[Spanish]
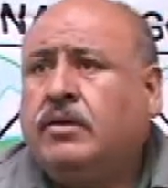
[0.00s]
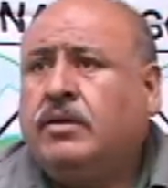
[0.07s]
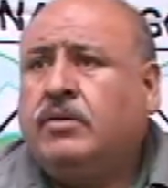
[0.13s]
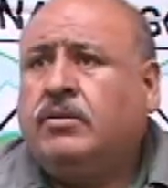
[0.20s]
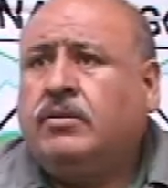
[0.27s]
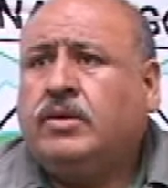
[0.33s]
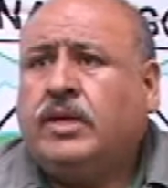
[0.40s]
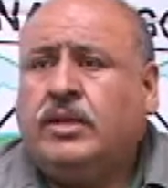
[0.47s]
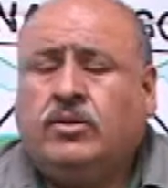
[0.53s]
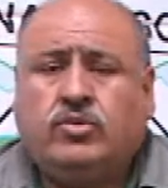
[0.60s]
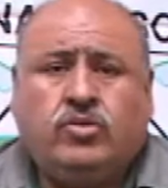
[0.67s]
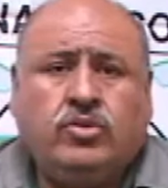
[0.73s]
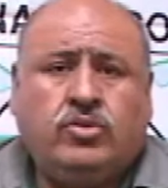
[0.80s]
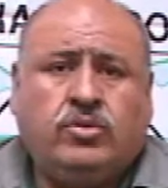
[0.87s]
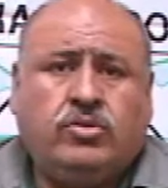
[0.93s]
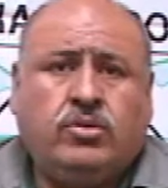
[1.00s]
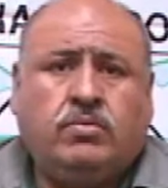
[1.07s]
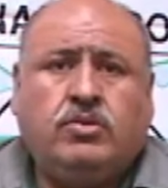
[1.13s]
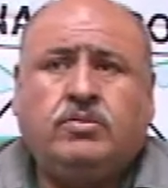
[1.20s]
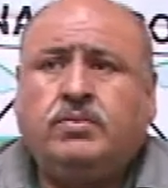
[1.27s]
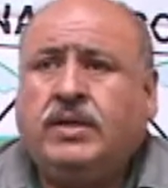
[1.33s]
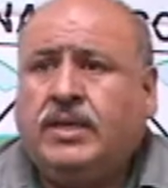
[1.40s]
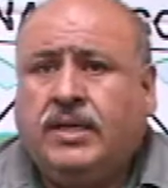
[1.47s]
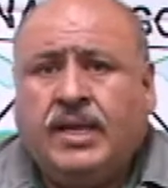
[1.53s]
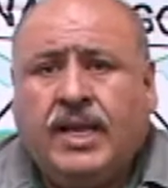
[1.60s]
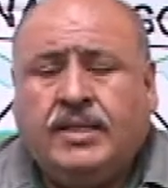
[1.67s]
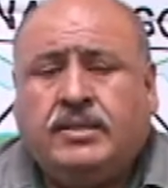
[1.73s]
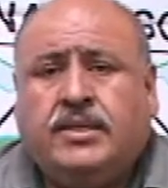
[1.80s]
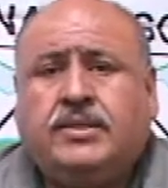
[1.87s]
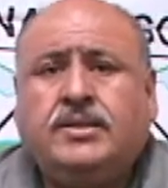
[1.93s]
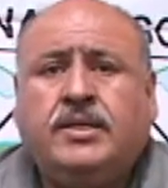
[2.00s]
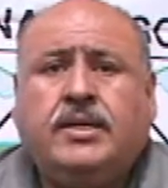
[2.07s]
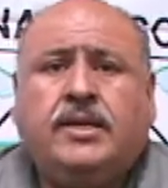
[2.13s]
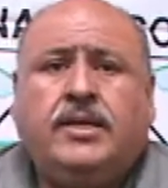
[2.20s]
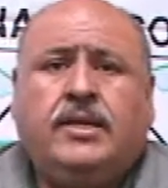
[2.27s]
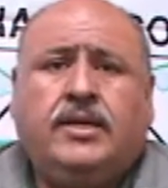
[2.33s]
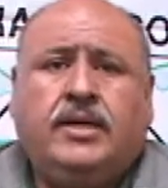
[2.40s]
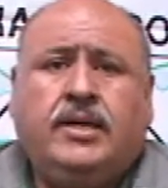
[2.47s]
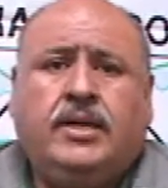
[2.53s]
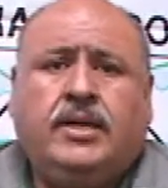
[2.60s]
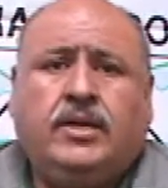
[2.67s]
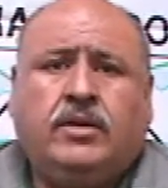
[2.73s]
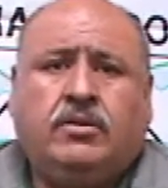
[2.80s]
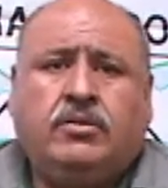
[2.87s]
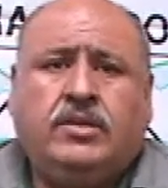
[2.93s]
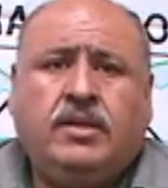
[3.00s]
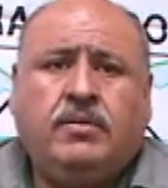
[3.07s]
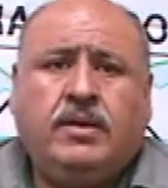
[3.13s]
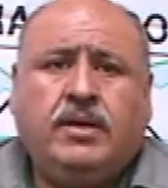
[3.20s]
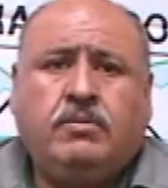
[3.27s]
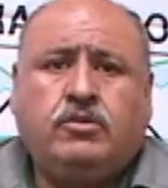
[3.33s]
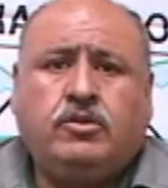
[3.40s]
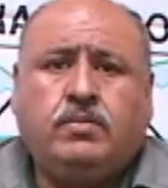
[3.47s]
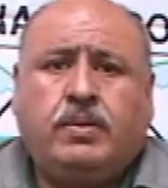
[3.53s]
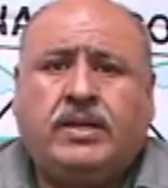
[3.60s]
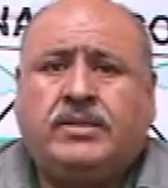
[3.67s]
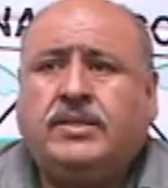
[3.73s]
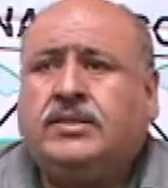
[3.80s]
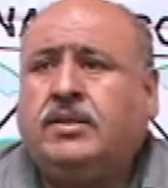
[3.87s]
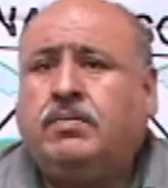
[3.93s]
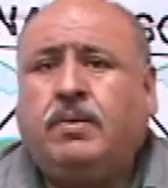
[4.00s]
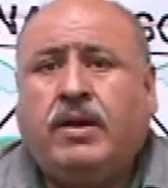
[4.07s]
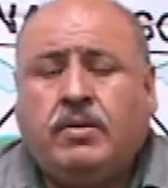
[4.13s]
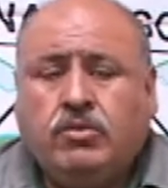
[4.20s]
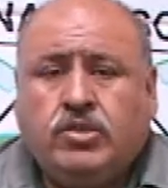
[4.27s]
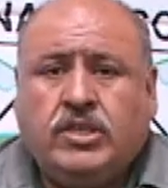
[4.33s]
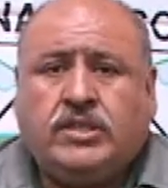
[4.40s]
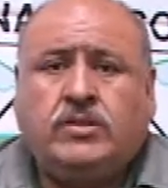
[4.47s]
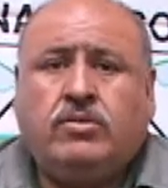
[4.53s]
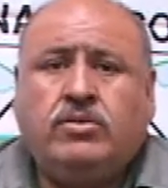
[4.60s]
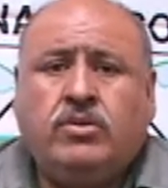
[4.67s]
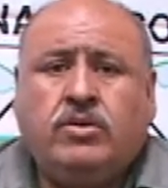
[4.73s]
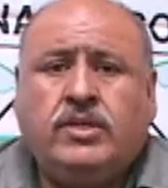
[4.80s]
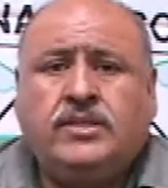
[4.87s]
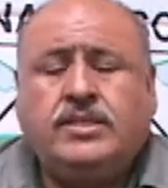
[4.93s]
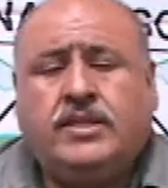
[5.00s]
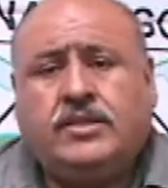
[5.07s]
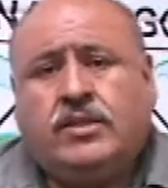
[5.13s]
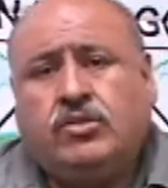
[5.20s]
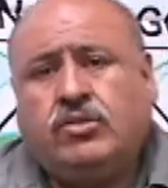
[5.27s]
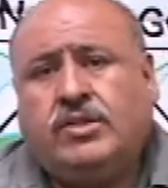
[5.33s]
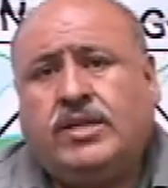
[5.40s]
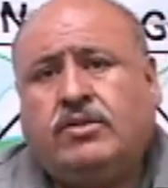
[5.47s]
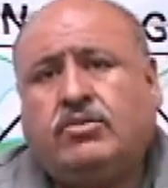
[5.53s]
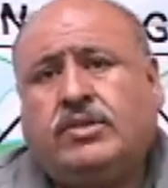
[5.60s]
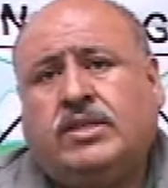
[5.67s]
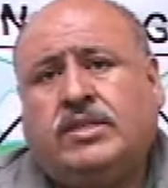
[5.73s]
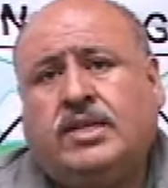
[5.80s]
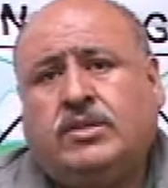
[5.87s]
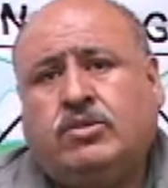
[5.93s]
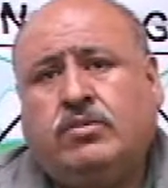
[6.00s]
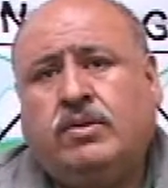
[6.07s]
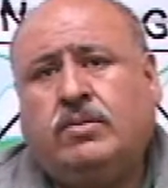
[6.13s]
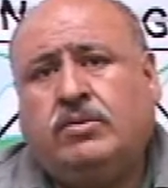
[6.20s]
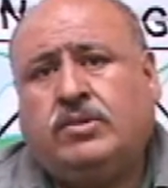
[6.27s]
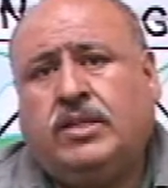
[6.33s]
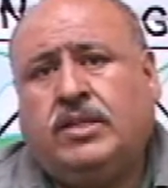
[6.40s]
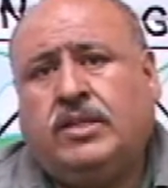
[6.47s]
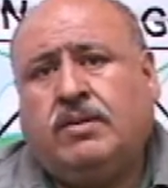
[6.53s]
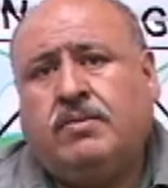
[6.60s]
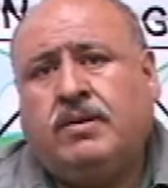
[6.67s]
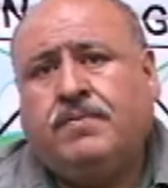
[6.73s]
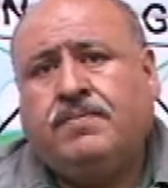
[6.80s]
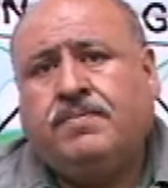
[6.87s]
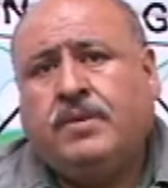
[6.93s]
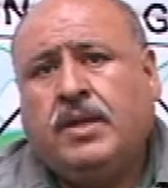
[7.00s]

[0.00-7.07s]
¿no? que nosotros somos vigilantes, inclusive hemos participado en muchas reuniones, hace dos años atrás tuvimos el tema